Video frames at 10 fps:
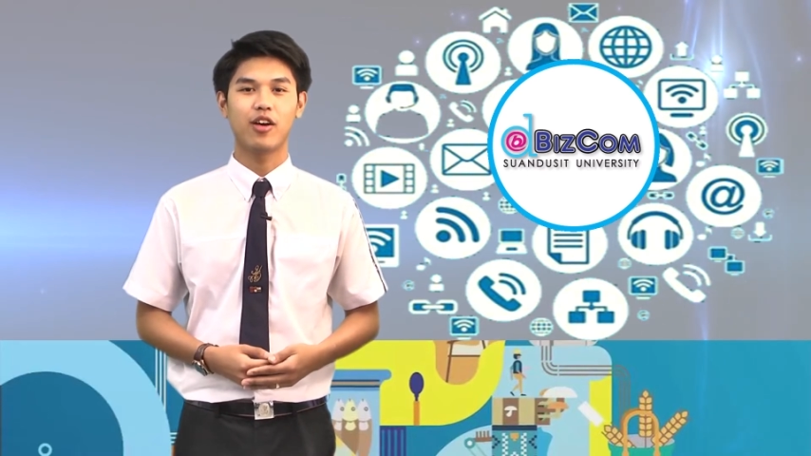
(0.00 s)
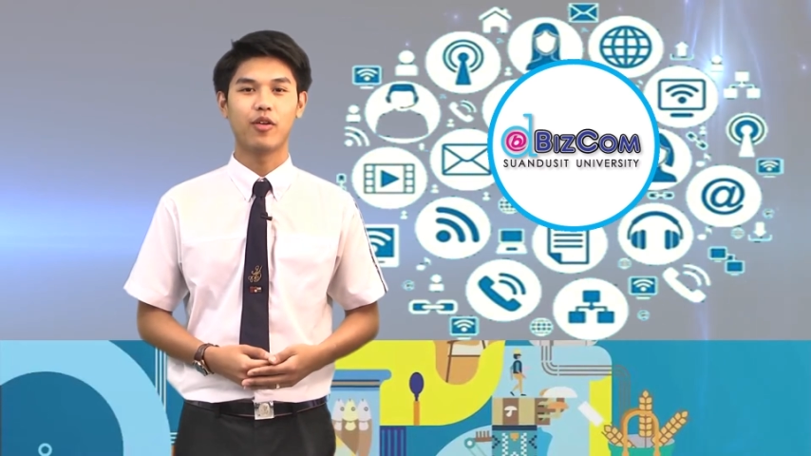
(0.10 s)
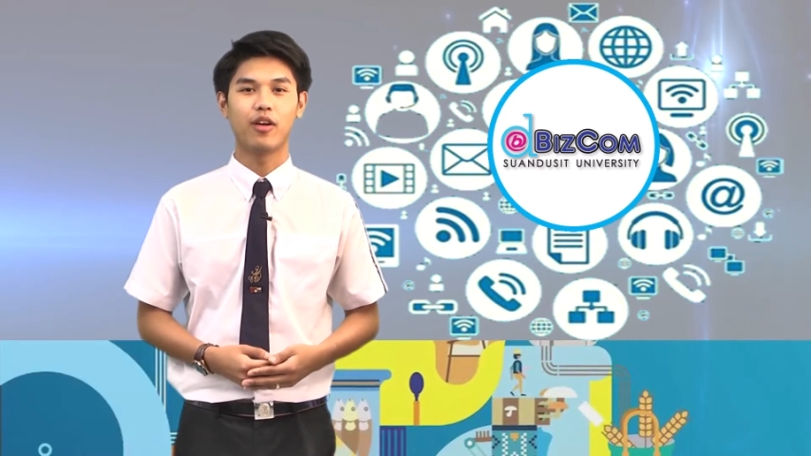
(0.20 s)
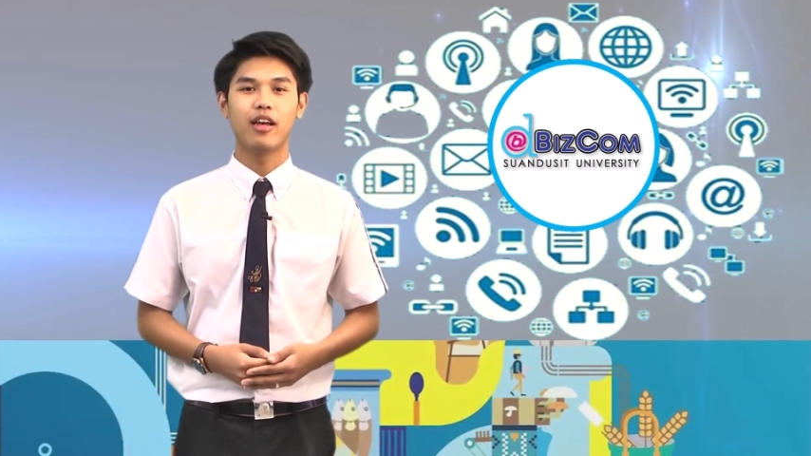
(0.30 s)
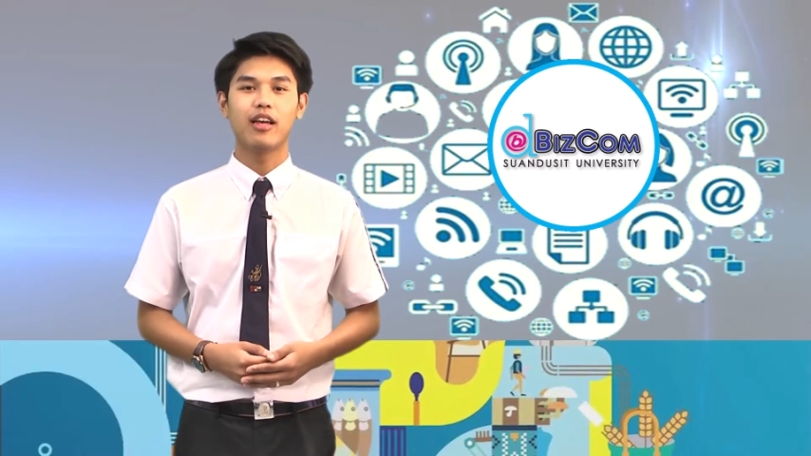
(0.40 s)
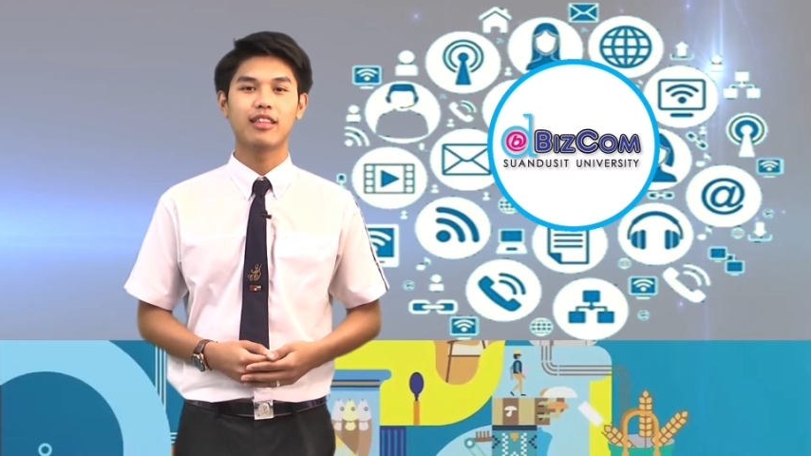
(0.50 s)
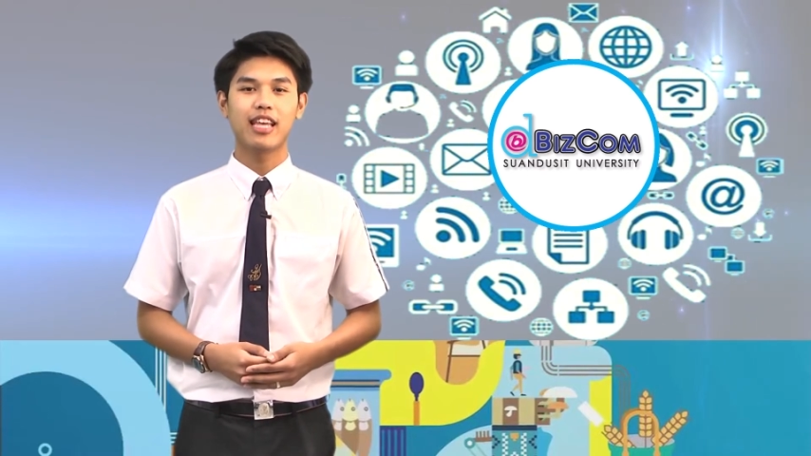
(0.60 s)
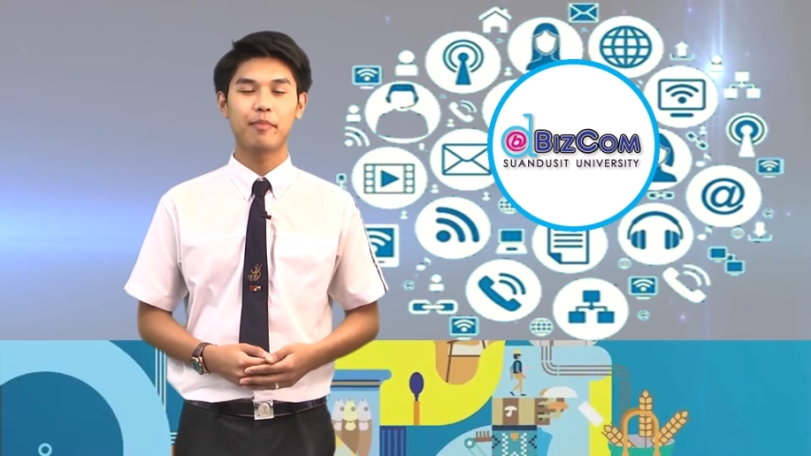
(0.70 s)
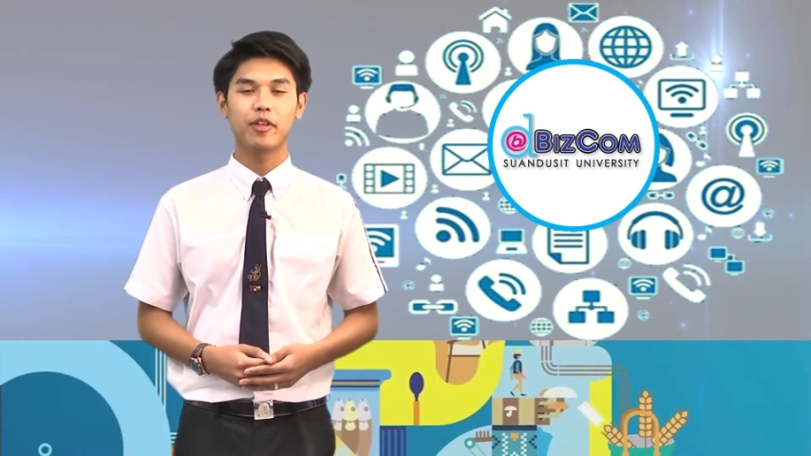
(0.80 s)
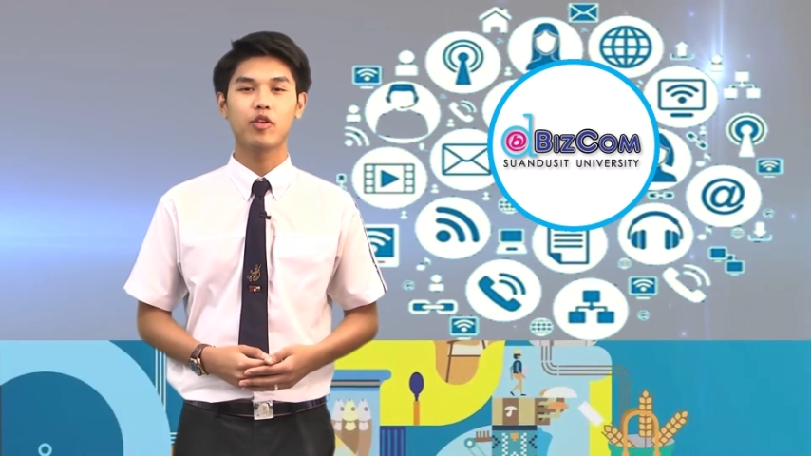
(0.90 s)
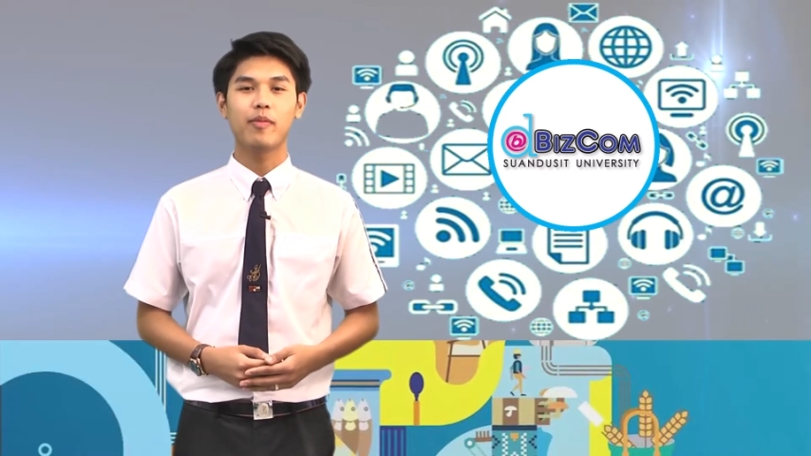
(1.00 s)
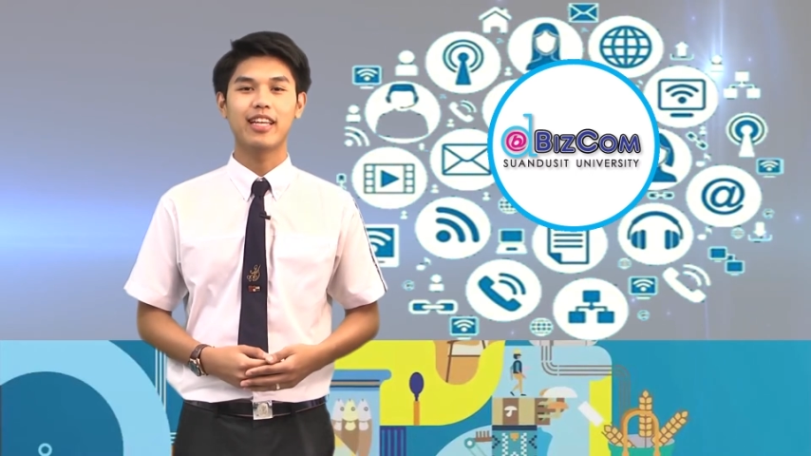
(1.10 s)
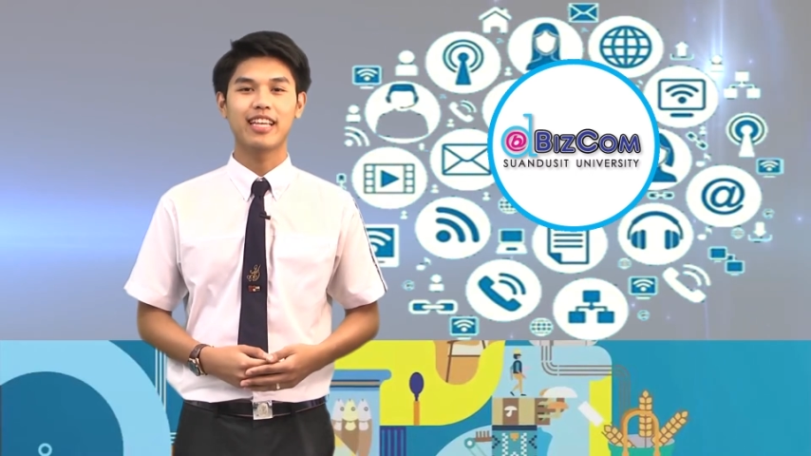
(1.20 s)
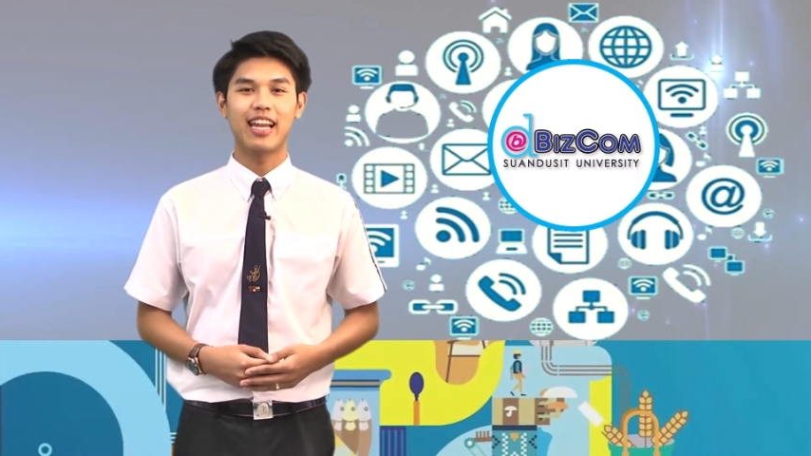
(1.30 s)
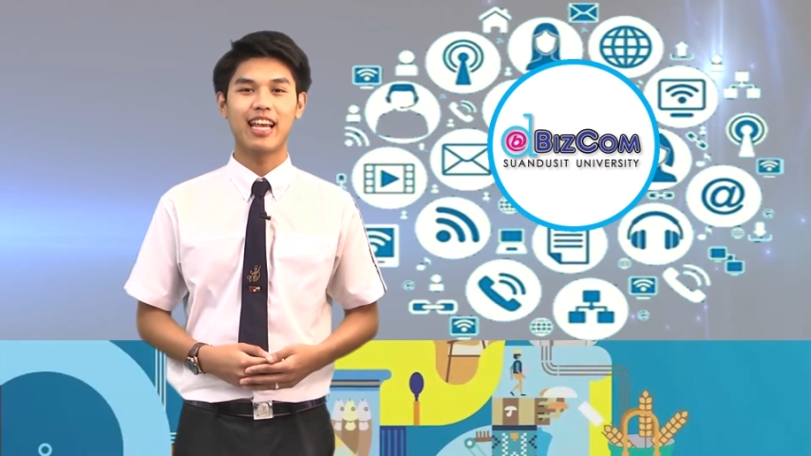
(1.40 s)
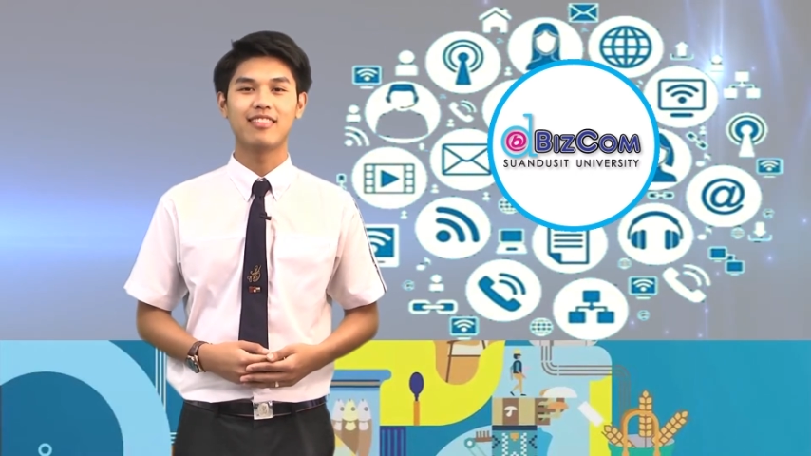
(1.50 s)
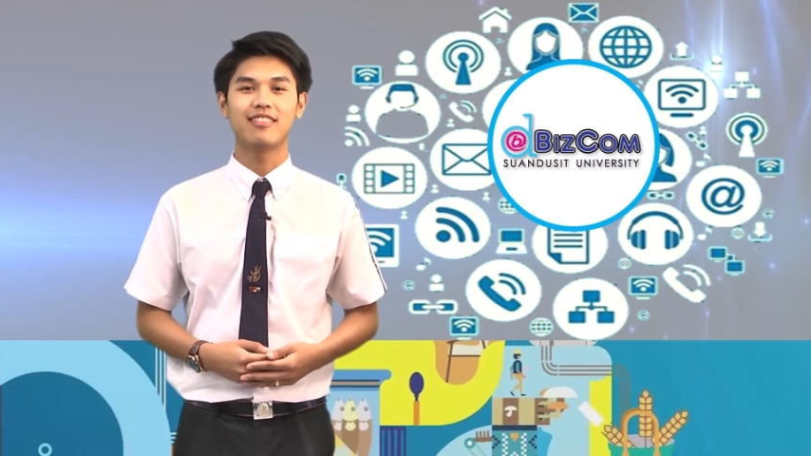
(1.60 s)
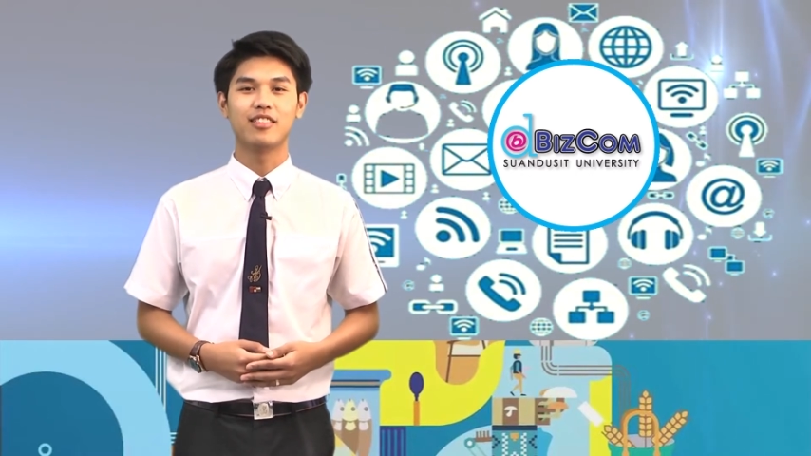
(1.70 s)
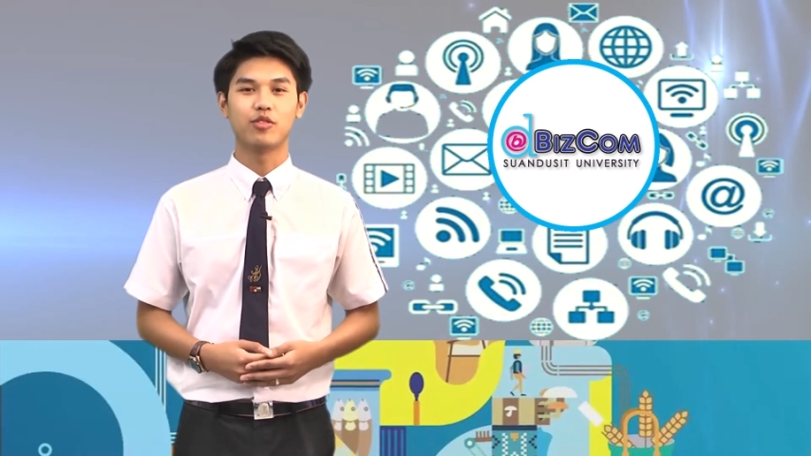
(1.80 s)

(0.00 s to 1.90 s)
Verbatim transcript: ล ตามนโยบายไทยแลนด์